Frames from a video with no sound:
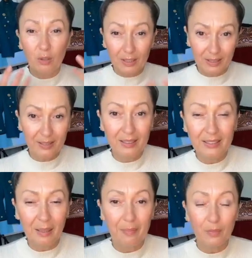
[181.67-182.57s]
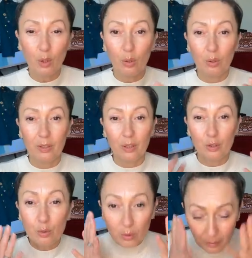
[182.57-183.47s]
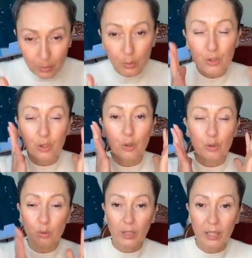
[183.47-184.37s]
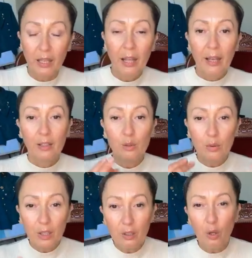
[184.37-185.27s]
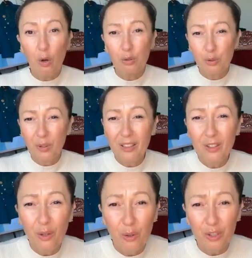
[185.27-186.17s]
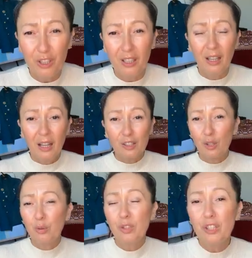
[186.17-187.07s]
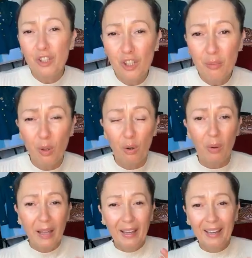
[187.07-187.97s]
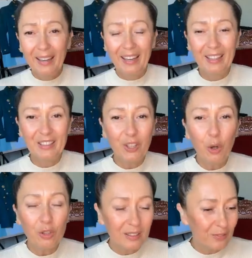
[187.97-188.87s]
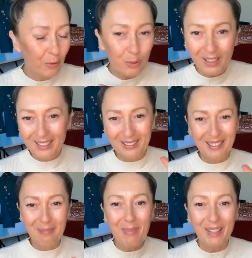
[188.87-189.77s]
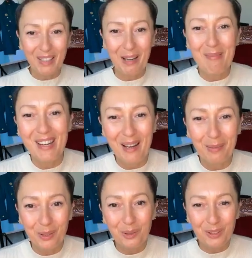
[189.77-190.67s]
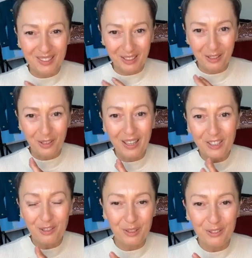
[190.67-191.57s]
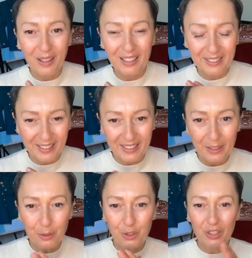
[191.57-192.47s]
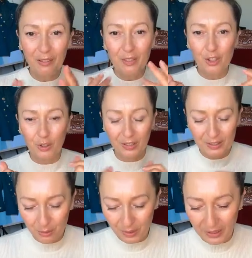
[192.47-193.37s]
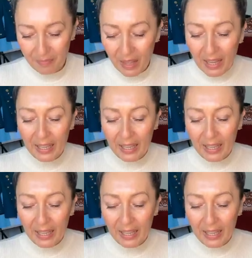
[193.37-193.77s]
mam ciągle tendencję do e, suchej buzi, do suchej, e, suchych rąk, suche nogi, szczególnie zimą. E, to w ogóle ten Mary mnie absolutnie z tego leczy, wyzwala, daje radość nawilżonej skóry.